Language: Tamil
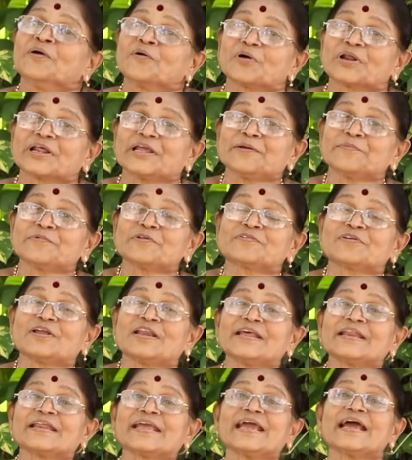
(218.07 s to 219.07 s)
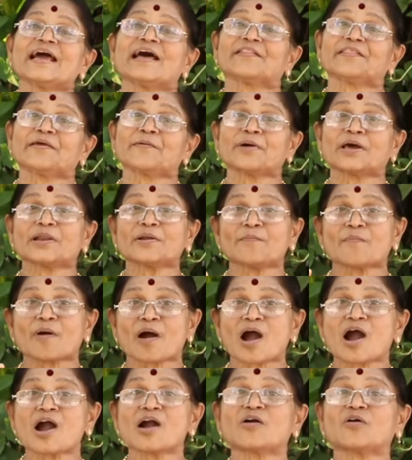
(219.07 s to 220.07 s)
குறையும்னு சொல்லியிருக்கேன் அதே மாதிரி
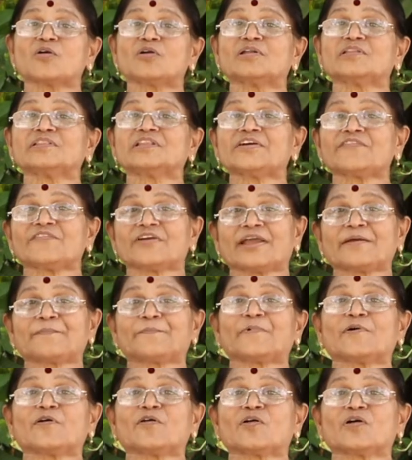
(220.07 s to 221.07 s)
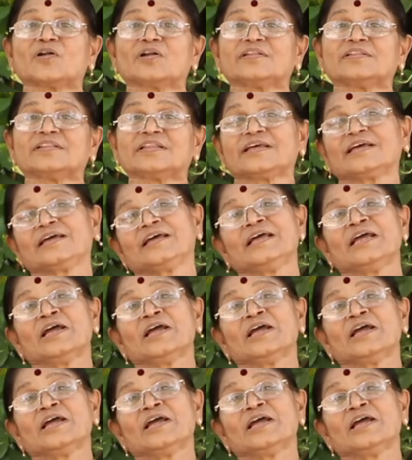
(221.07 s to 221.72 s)
மா கொழுந்து வேப்பங்கொழுந்து